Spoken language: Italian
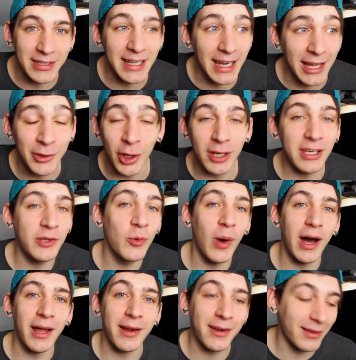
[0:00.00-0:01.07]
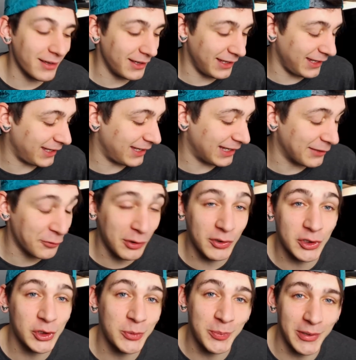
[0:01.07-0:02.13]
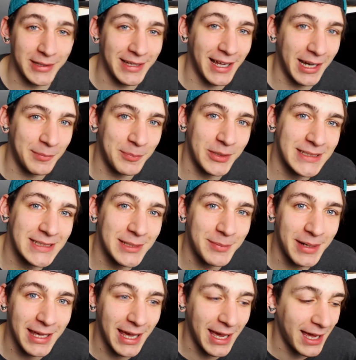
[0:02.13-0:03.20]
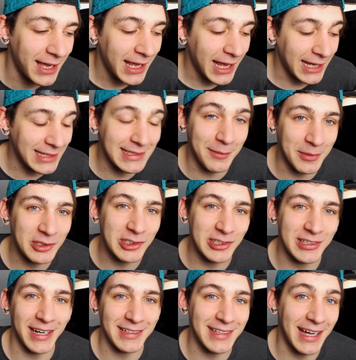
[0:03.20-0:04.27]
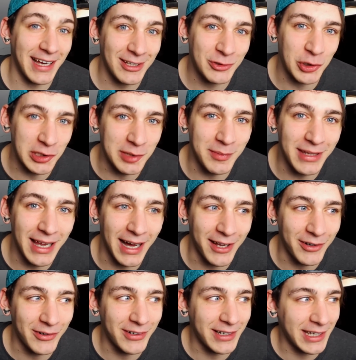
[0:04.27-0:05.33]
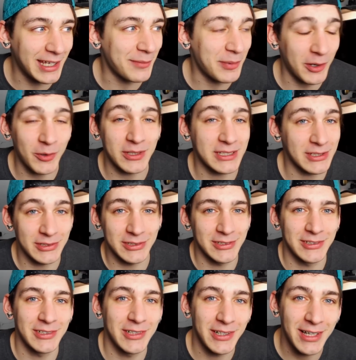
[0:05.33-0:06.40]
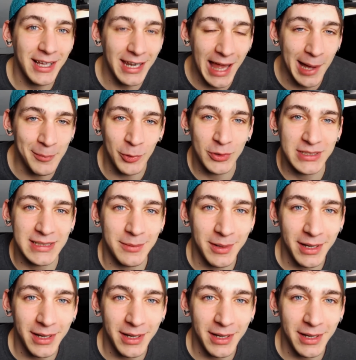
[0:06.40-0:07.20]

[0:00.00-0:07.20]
è della Dolly Noir e la volevo supportare apposta perché è della mia città natale, cioè di Milano e per questo l'amo questa